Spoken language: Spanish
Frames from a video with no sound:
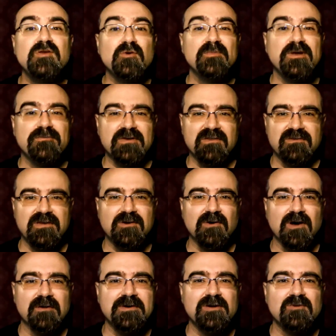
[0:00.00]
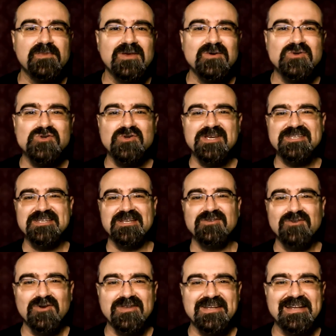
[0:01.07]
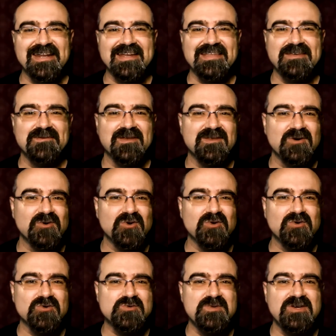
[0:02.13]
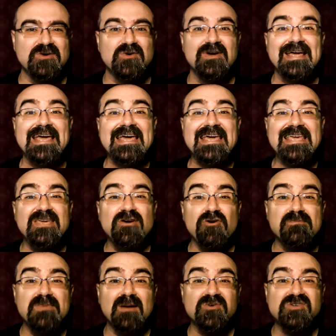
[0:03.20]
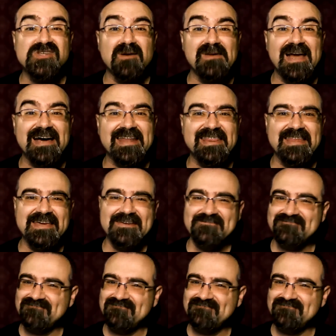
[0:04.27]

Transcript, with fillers: nombre es Francisco Javier Olmedo, soy escritor de narrativa de horror cósmico y hoy vamos a hablar de